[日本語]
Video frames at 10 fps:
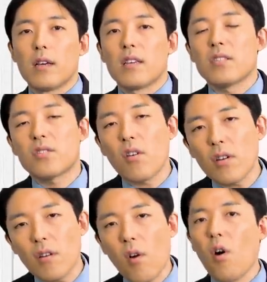非
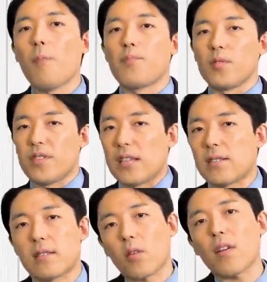常にオープンで
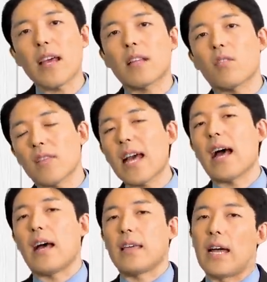ストレート
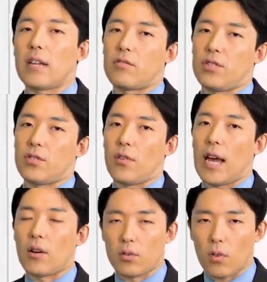なやり口を
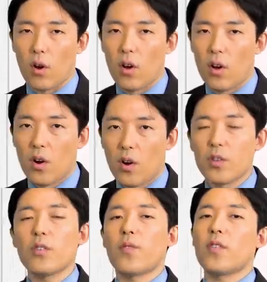やろうと
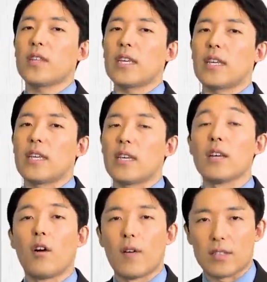いうふうに
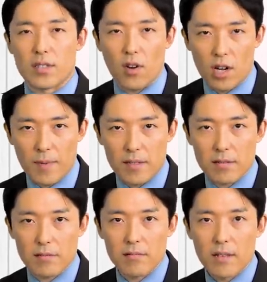イーロンはしておりま
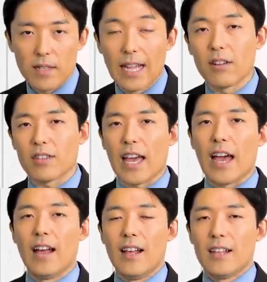す。なの
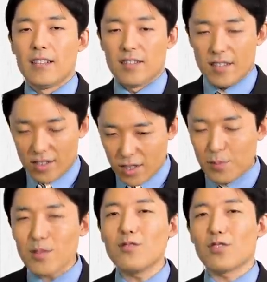で、自
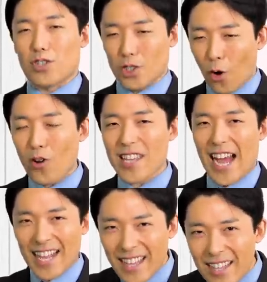分の性に
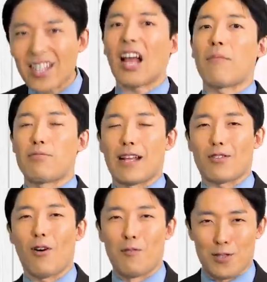合った
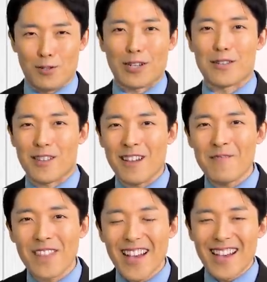プラットフォームにするわけです
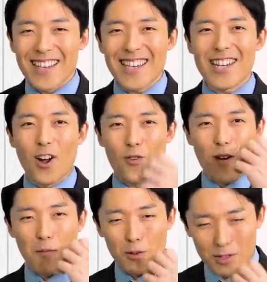ね。イーロン
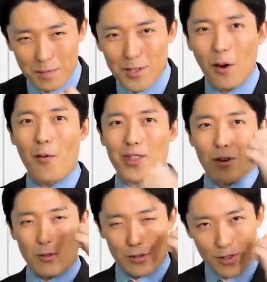はもう自分の思って
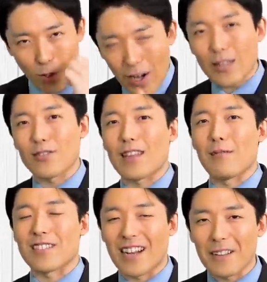ることをストレートに伝
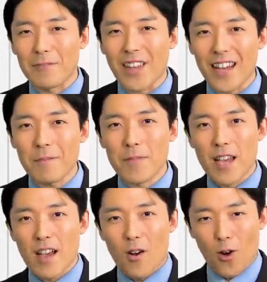えますから。ね。
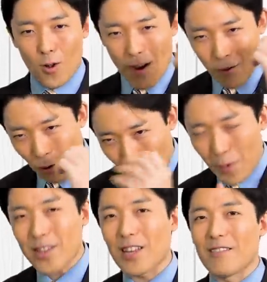俺はこう
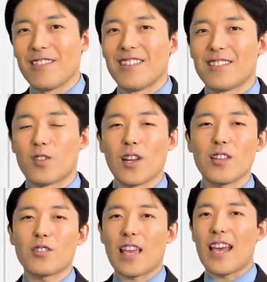思ってる。それによって